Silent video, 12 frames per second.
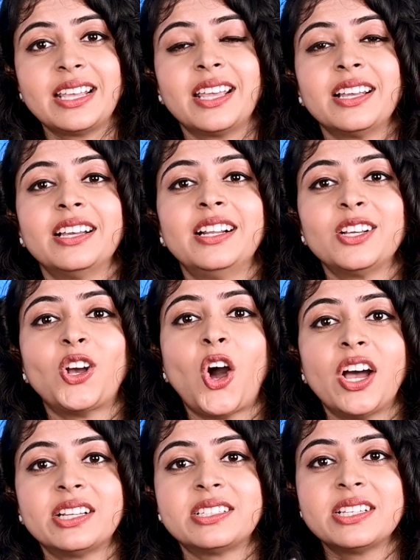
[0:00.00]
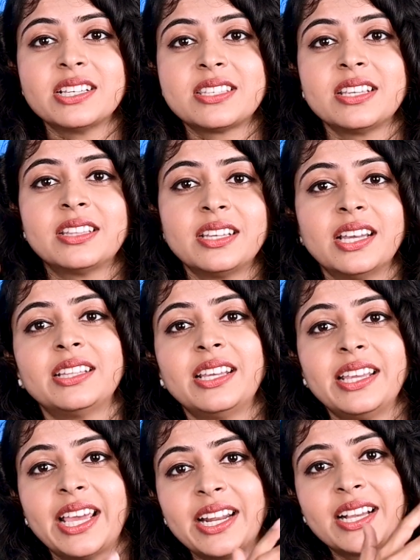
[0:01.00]
சிங்கிள் கார்ஜியஸ் இது
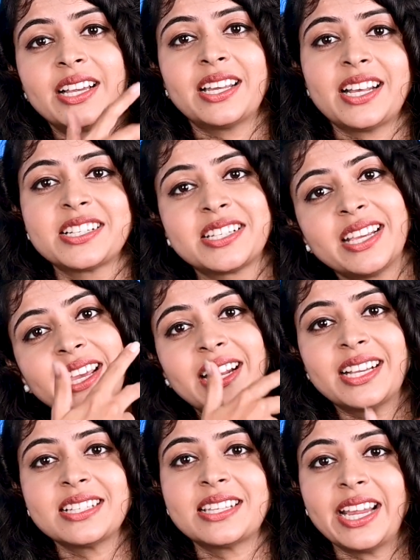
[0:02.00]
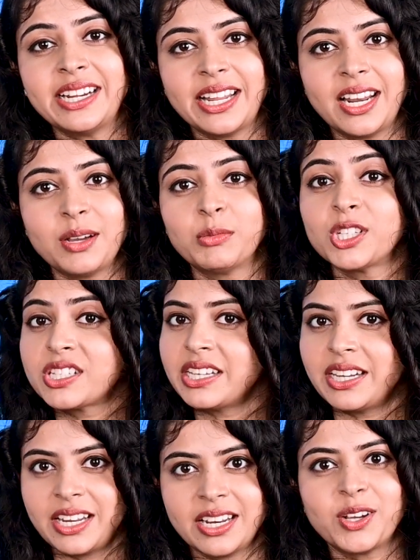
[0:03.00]
அது எனக்கு கிரஷ் எனக்கு சைட் எல்லாம்
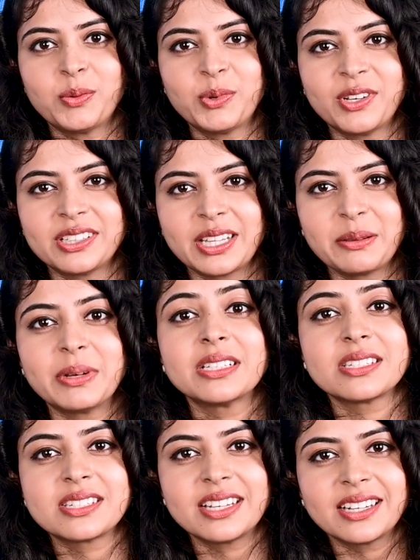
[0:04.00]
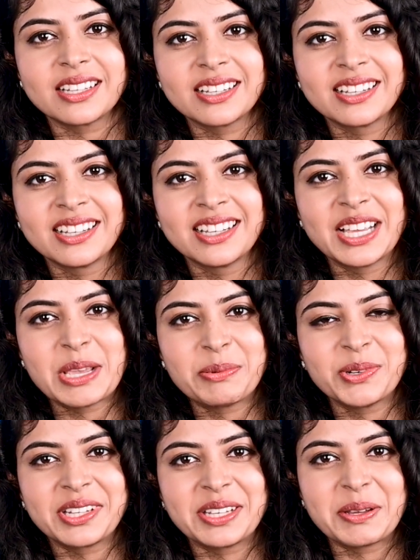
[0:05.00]
முடிச்சுட்டு என்ன கூப்பிடுவார் தெரியுமா சிஸ்டர்
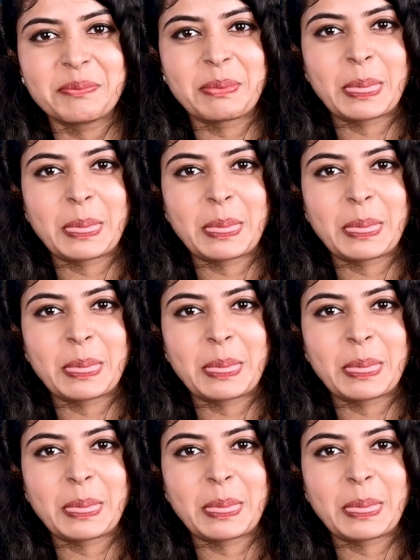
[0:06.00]
எப்போ வரீங்க